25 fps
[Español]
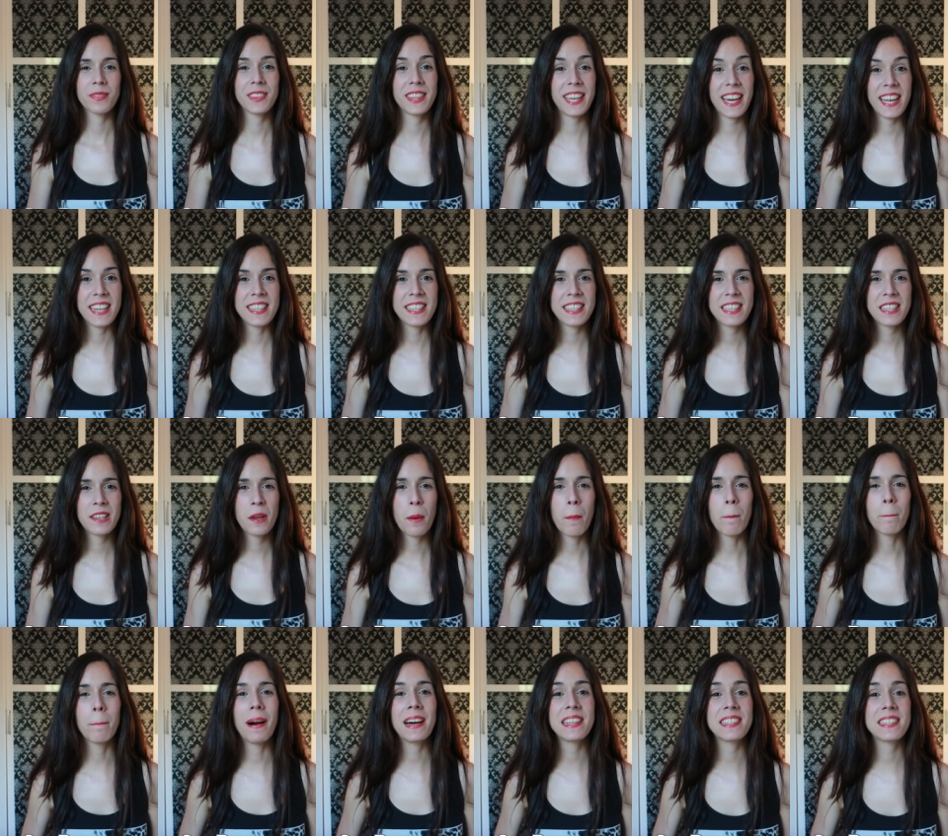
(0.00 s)
3.
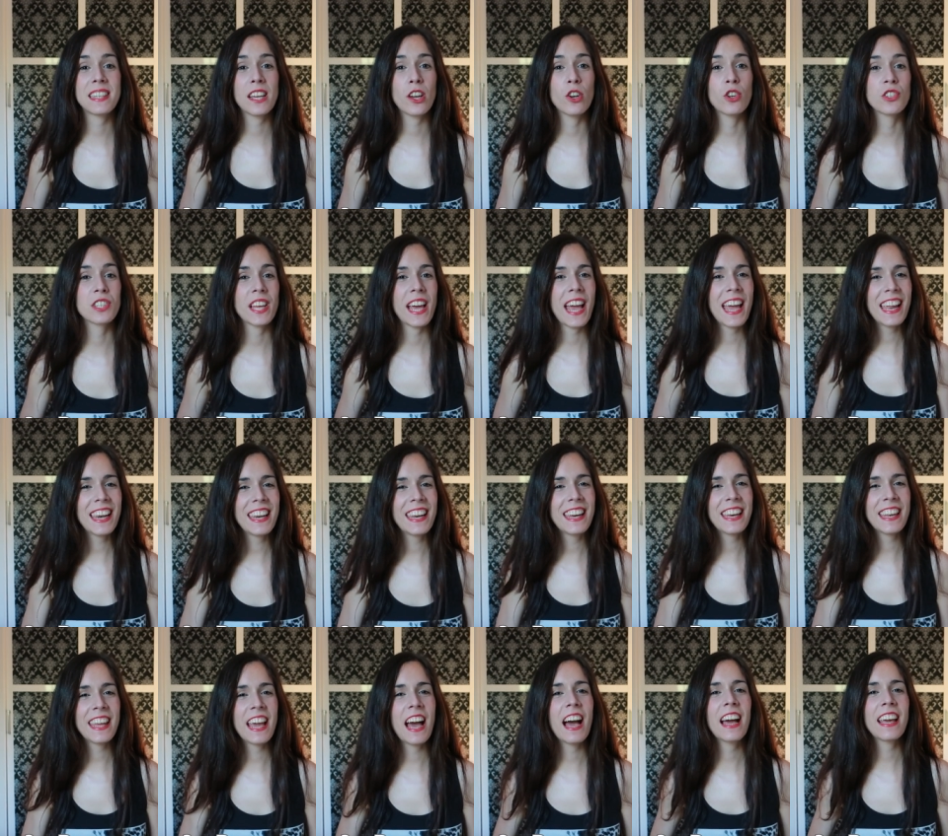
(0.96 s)
Paseos en
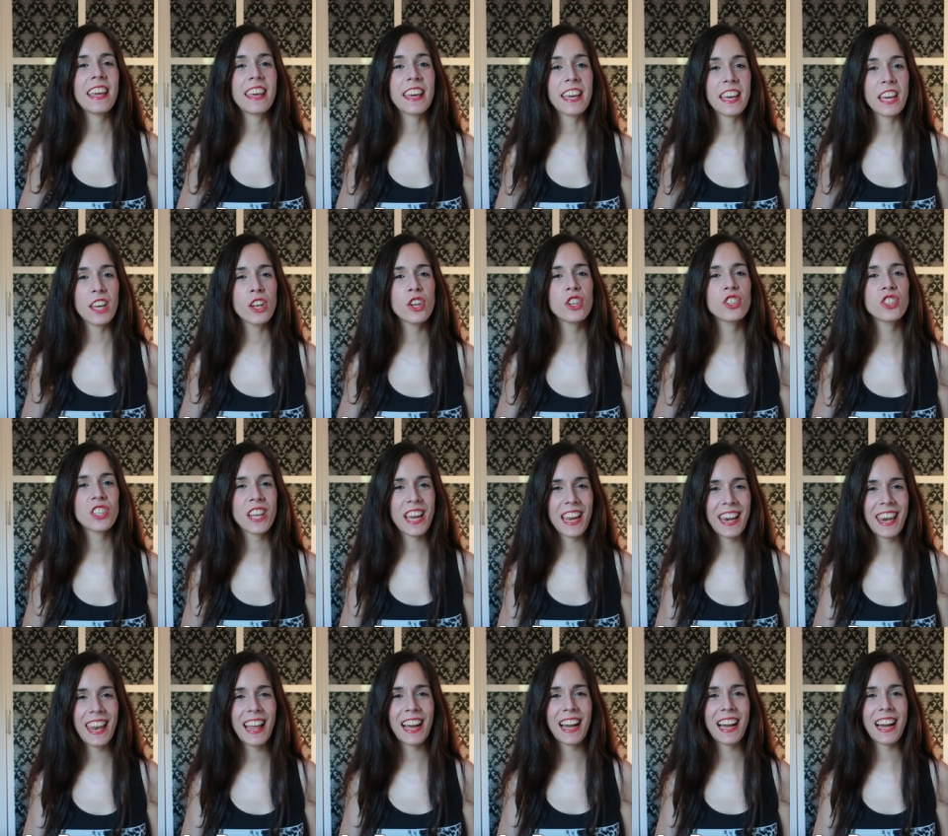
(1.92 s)
línea y giros
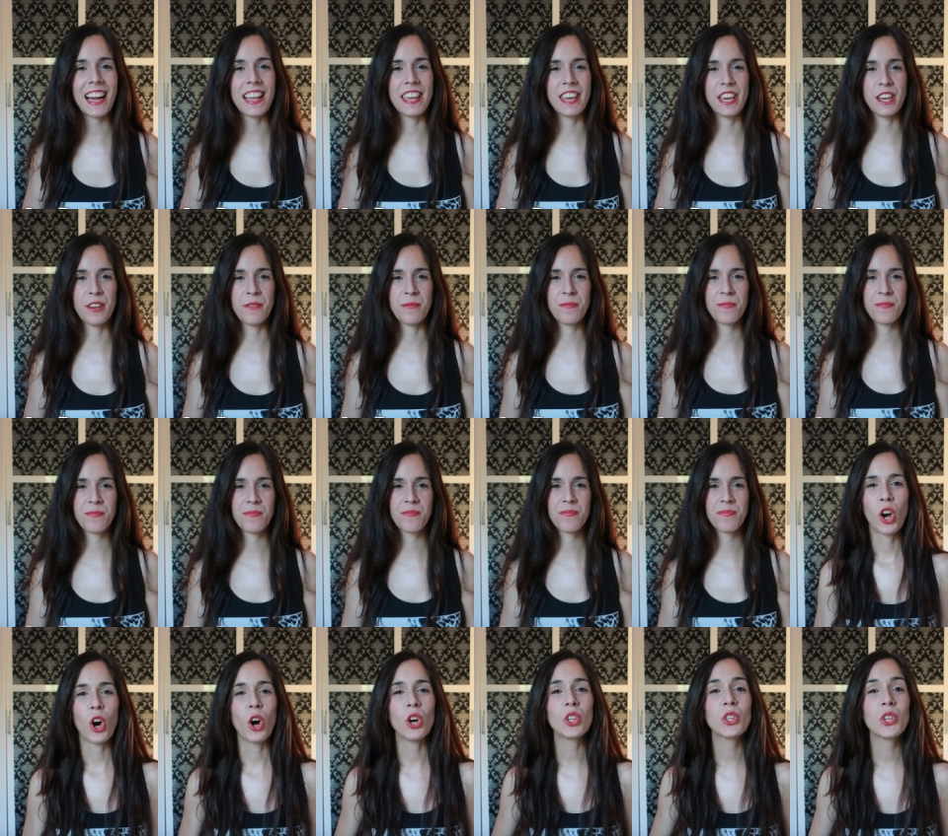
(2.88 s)
en la calle.
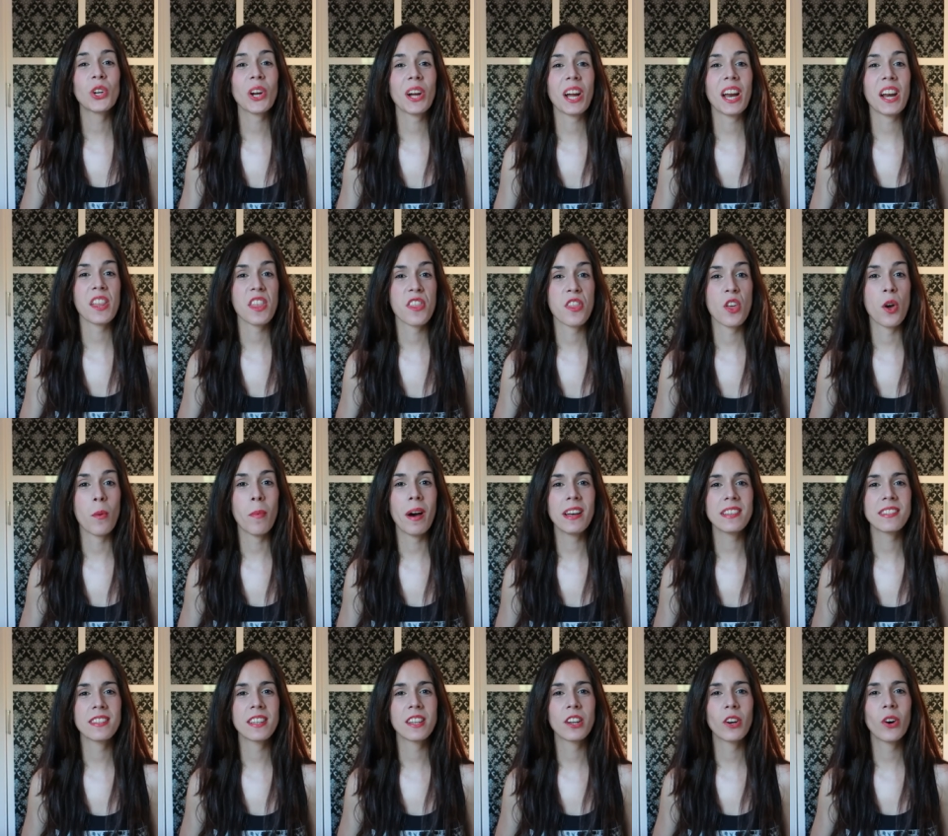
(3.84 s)
Otro ejercicio
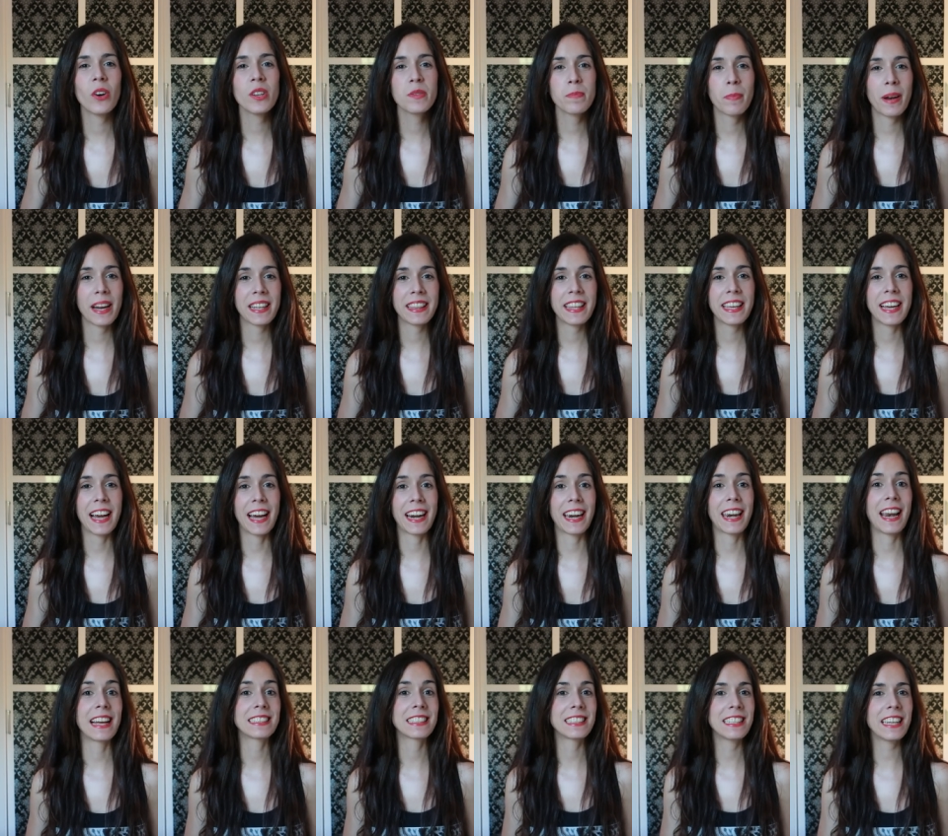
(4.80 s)
básico es
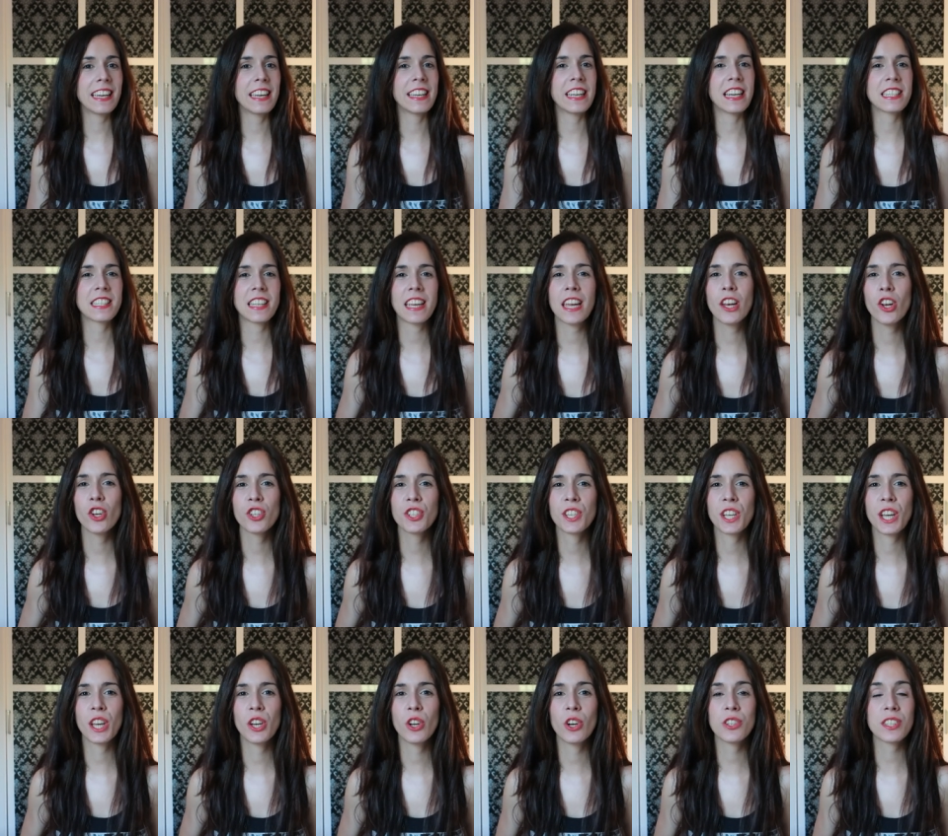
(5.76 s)
practicar las líneas y
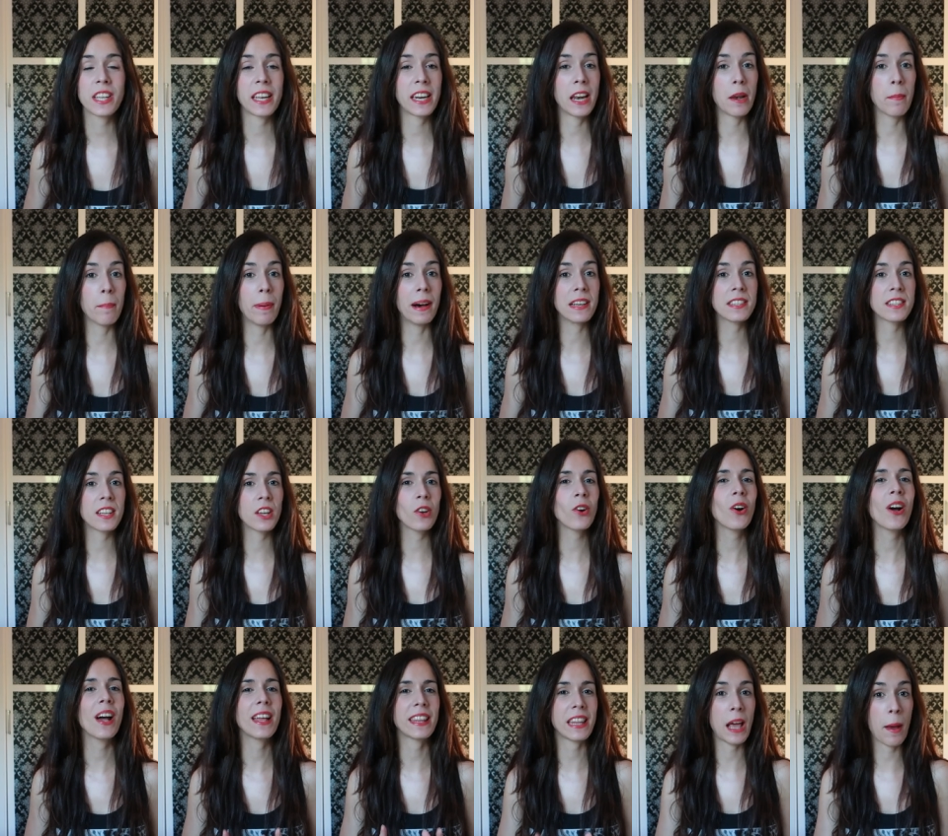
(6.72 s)
los giros en el
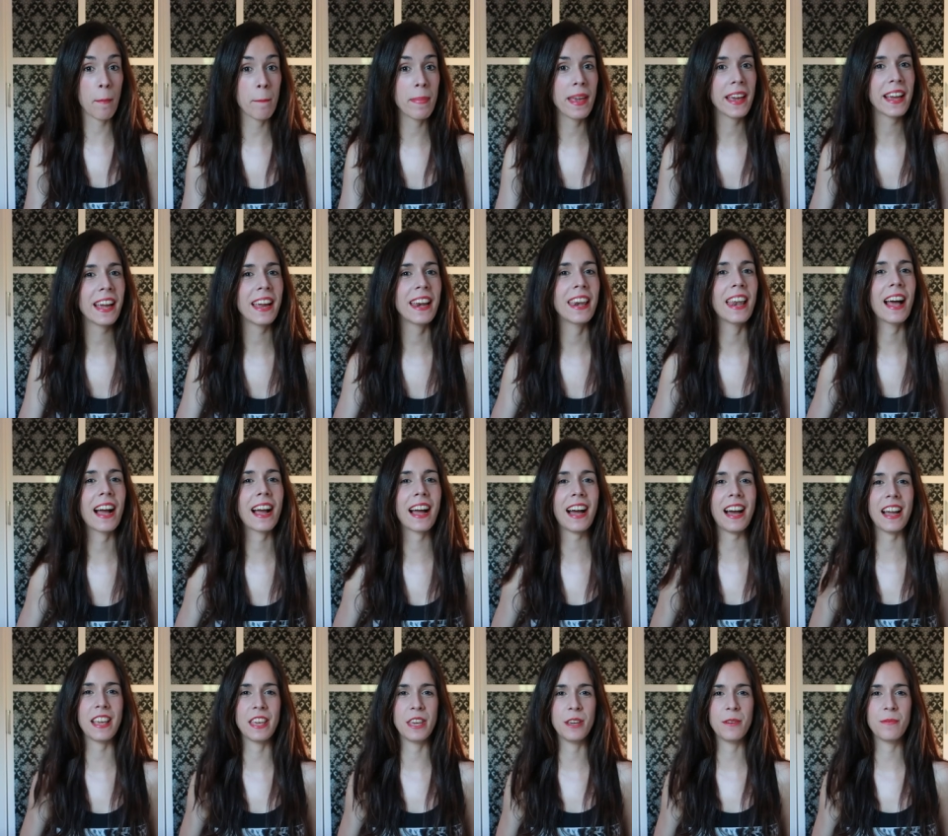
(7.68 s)
paseo también en la
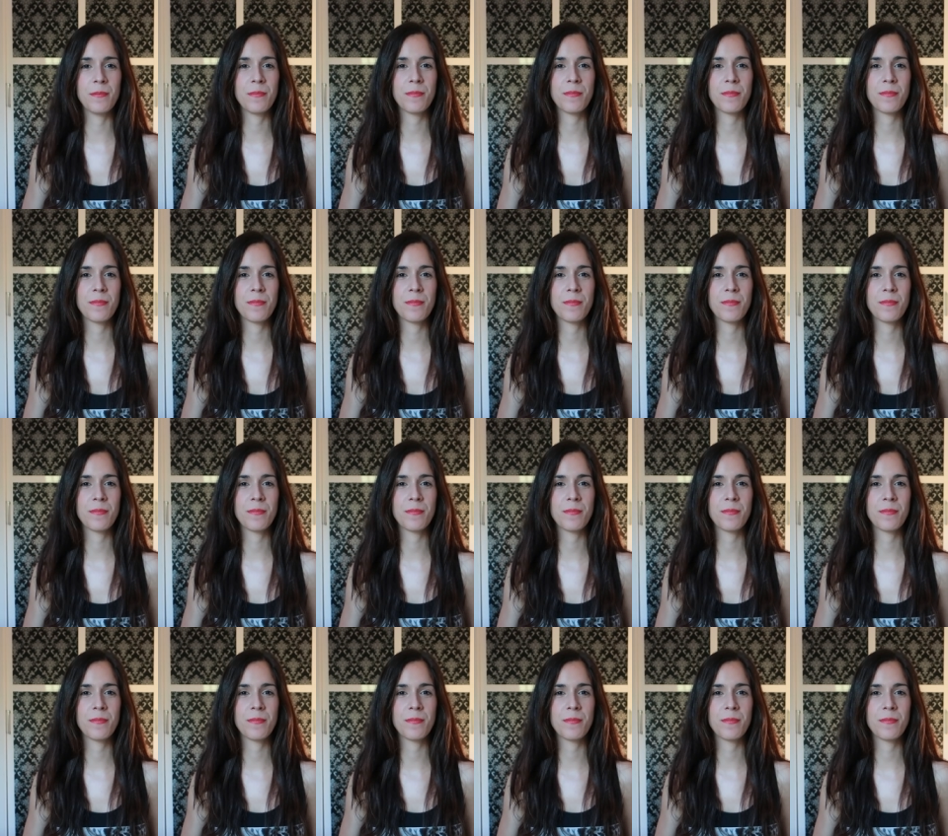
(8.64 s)
calle.